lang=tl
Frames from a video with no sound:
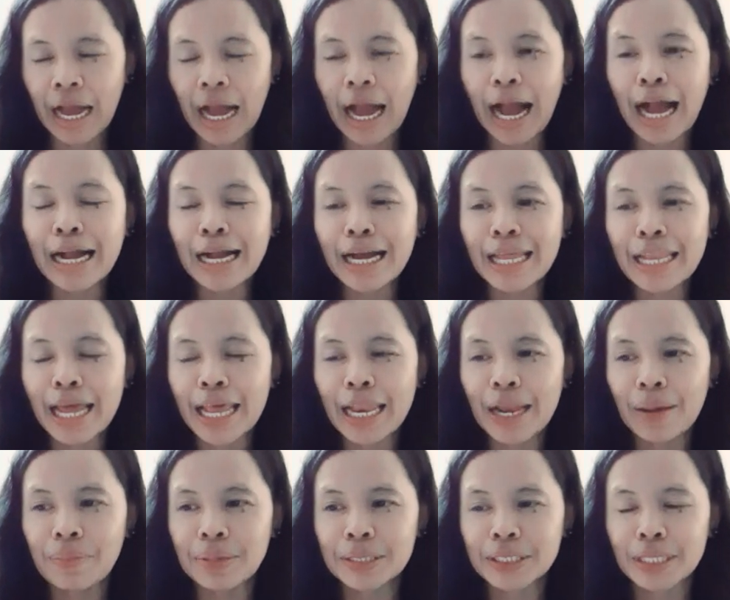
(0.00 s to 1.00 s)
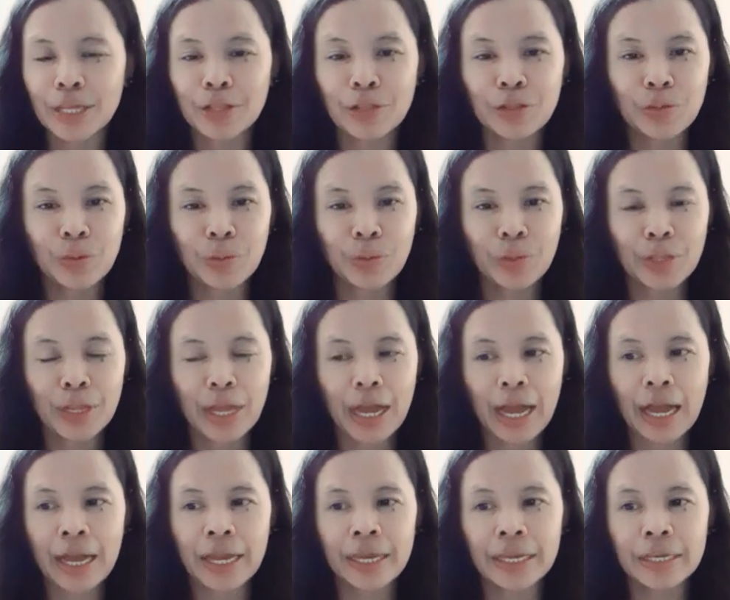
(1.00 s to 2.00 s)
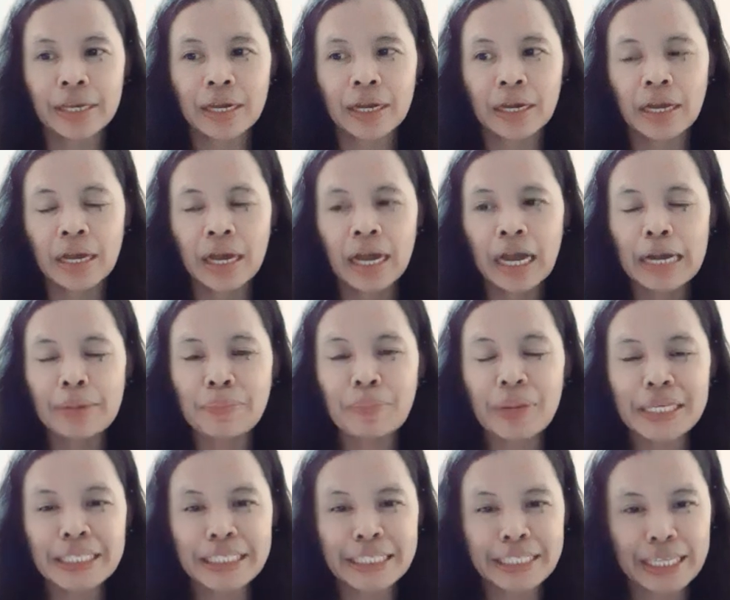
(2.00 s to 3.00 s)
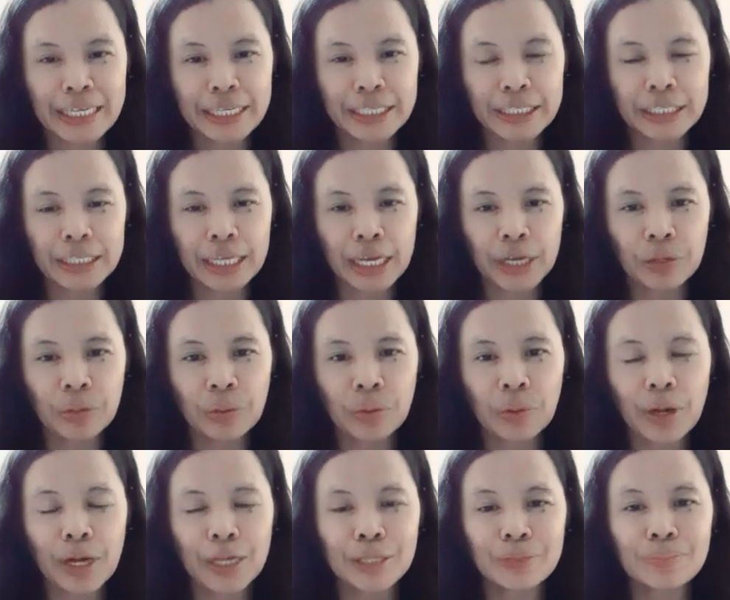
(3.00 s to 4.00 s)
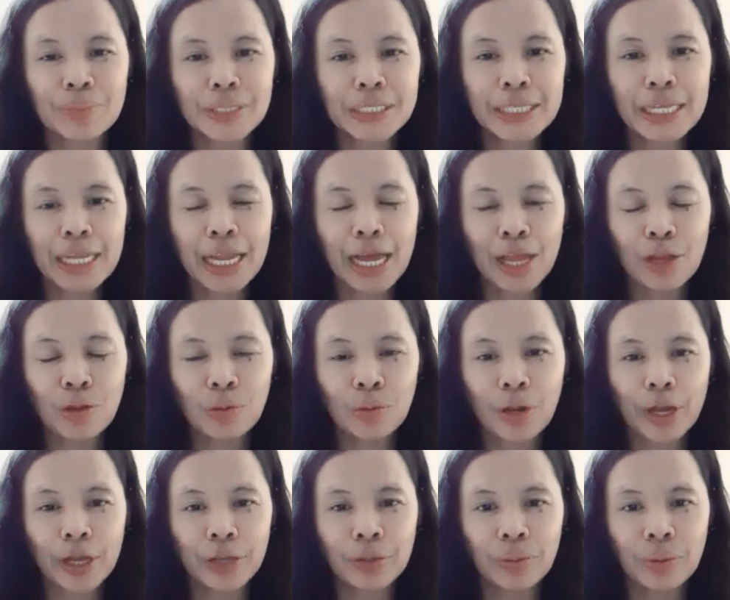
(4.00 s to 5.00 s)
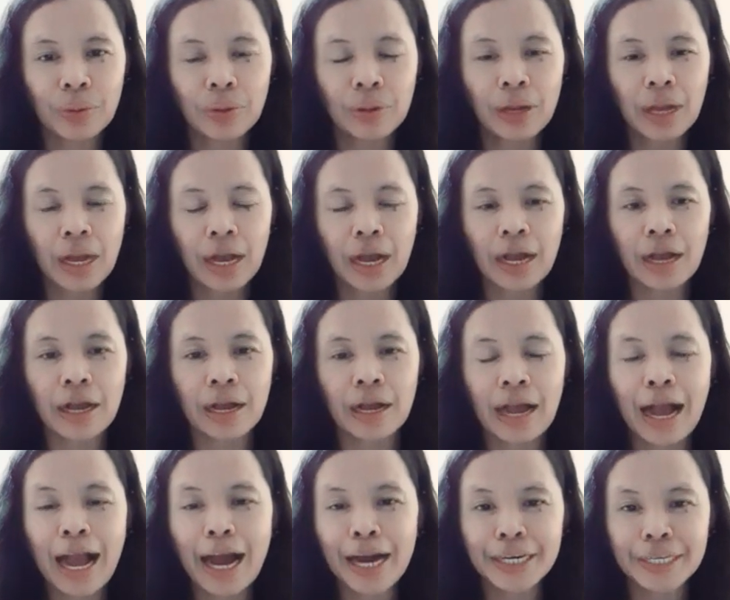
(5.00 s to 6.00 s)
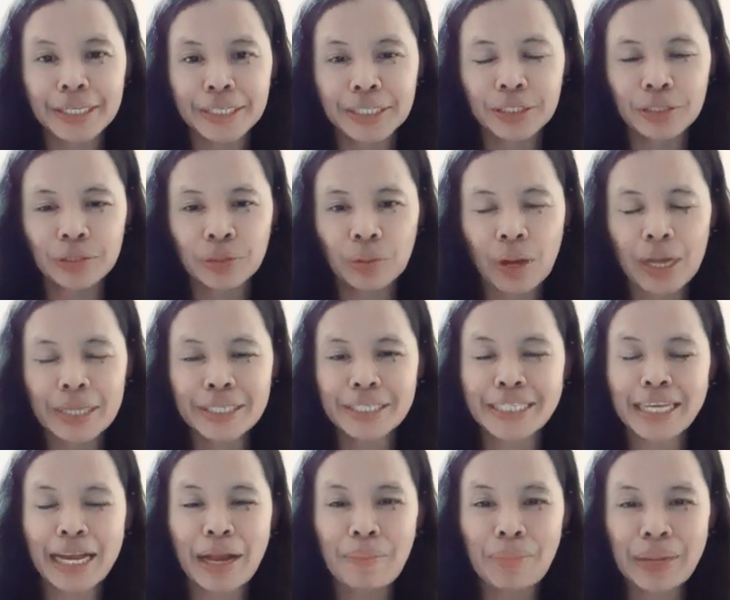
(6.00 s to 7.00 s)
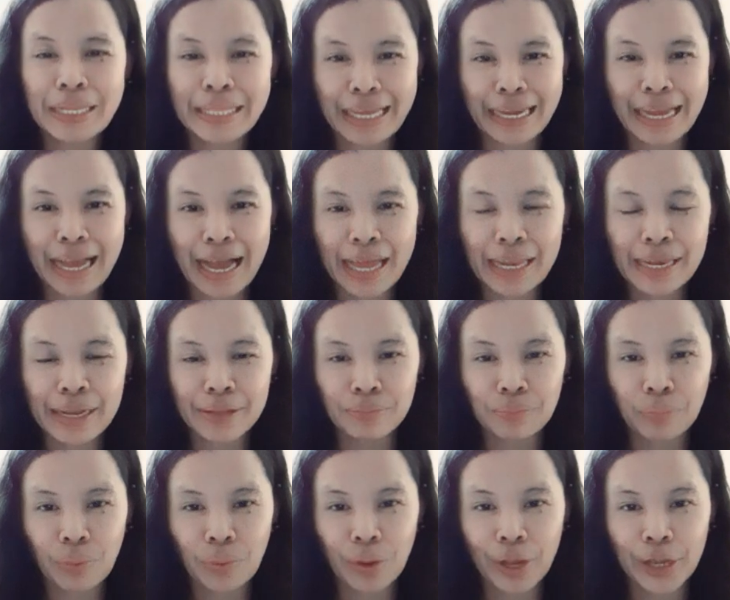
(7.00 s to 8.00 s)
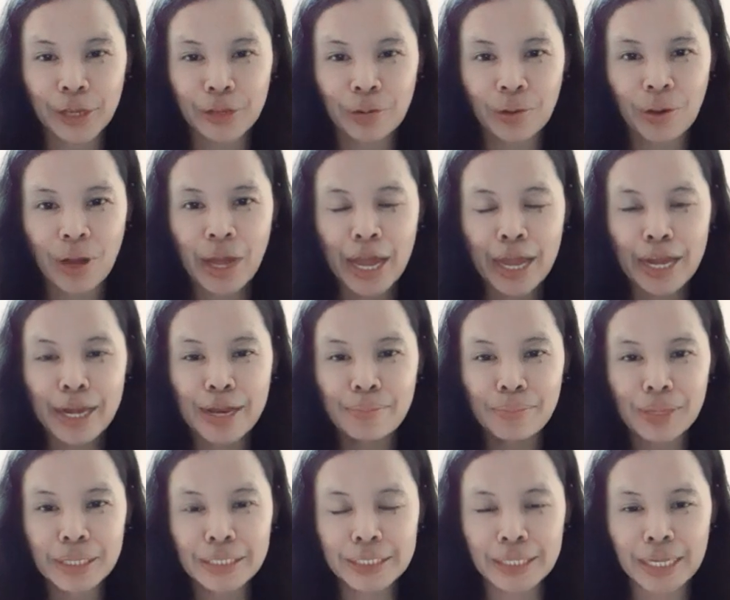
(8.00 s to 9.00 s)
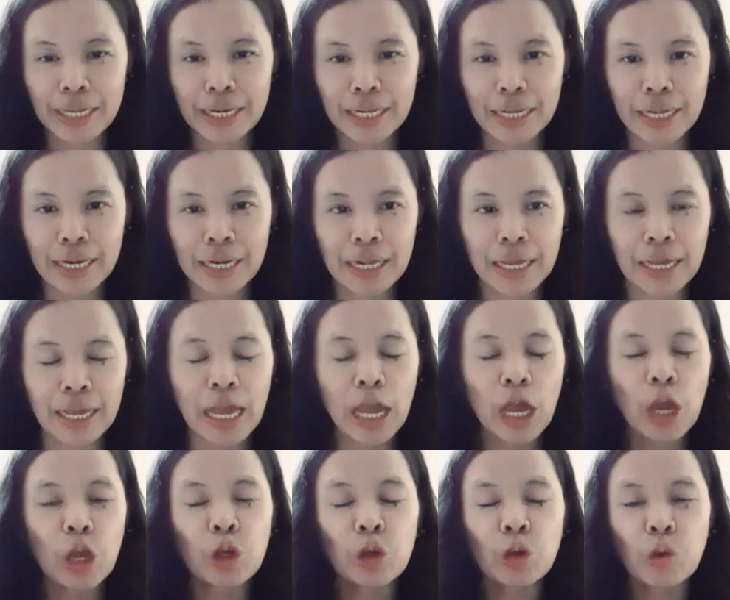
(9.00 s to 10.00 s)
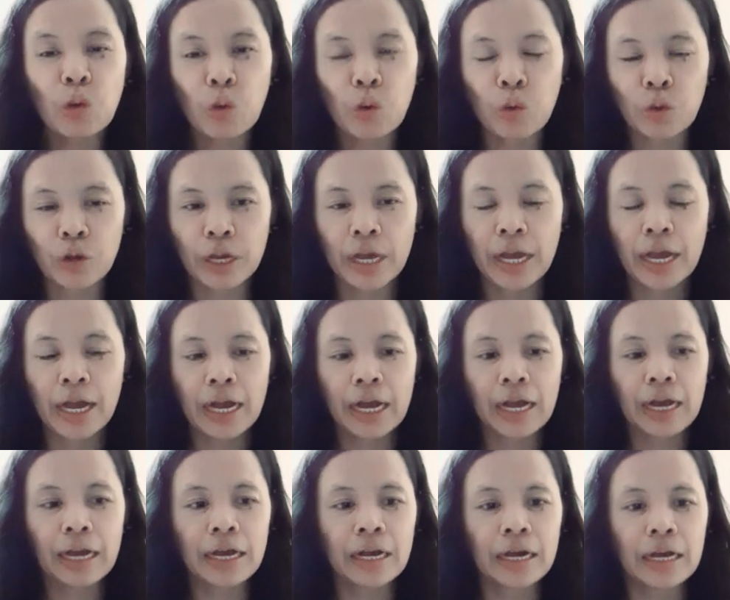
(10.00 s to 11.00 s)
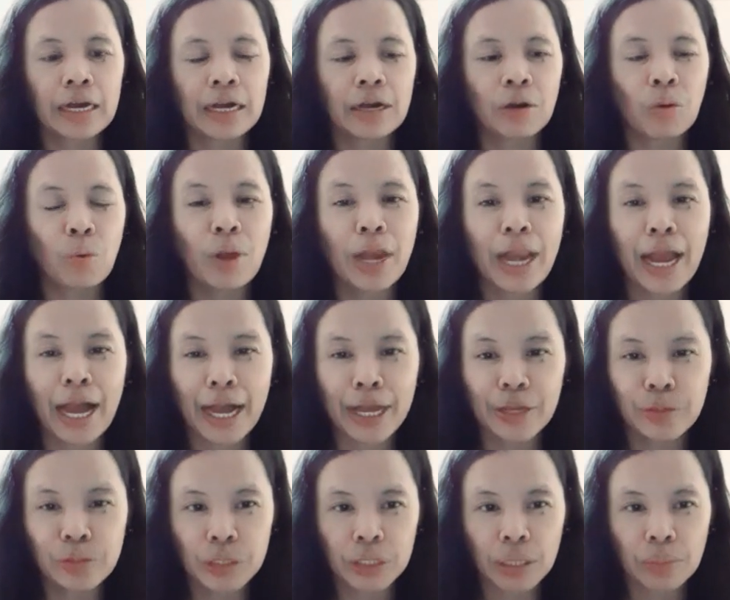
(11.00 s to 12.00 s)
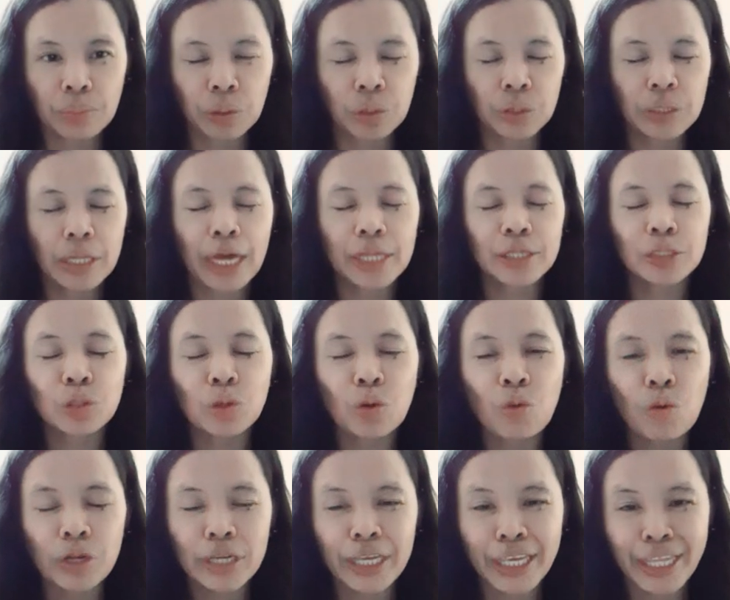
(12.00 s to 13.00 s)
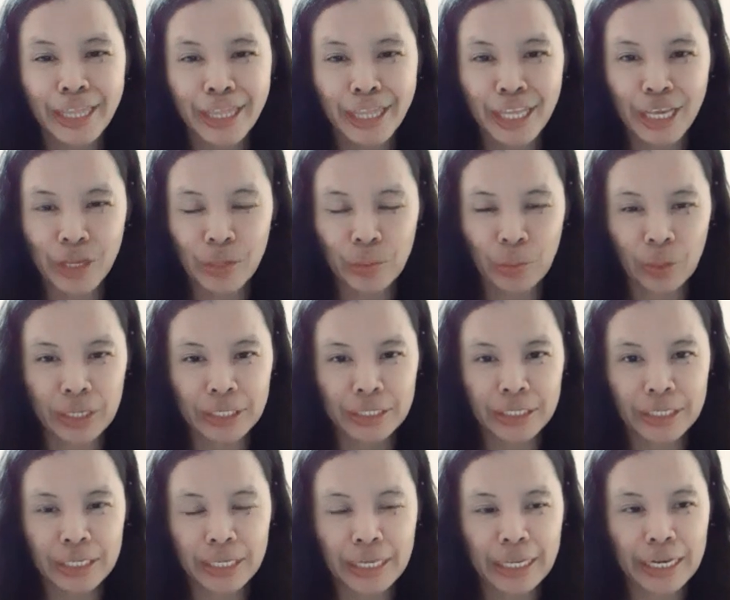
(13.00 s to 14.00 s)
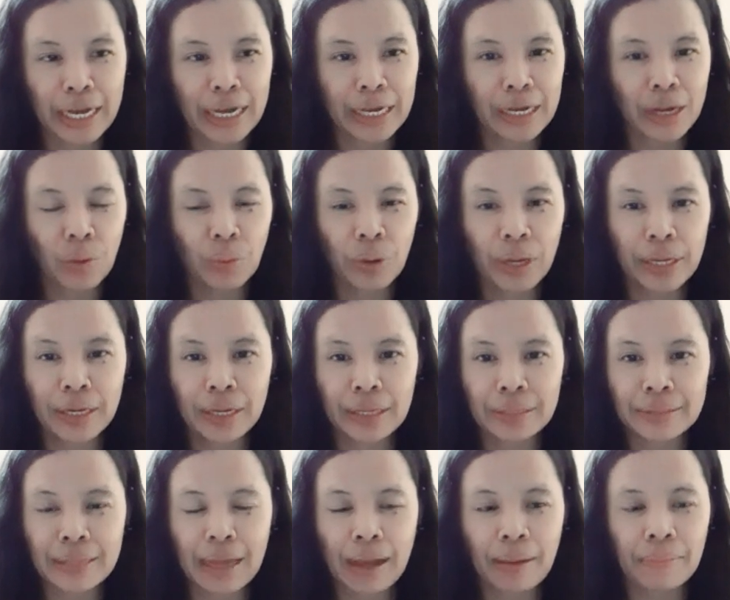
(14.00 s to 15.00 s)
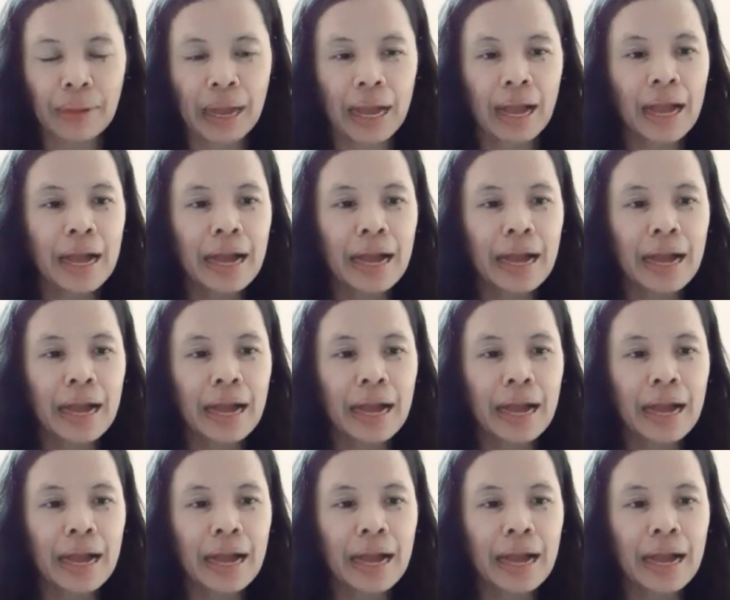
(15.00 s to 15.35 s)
ang kalalabasan yon ay uh, ma-stress kayo at mas lalo kayong uh, hard no at saka matagalan po kayo na magsarili kung uh, wala kayo sa mood at kung hindi nyo kasi ginagawa ng tama.